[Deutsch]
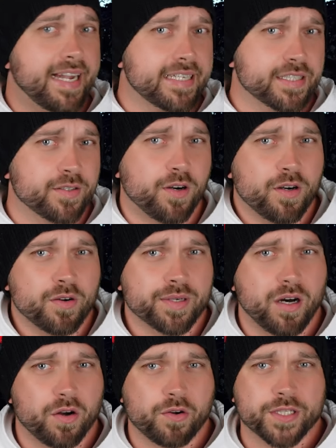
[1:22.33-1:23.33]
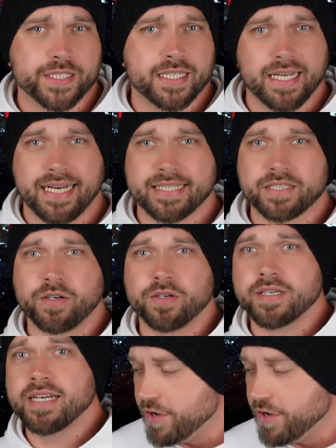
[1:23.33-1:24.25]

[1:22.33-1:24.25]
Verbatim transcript: X Kong oder auch Godzilla End Kong,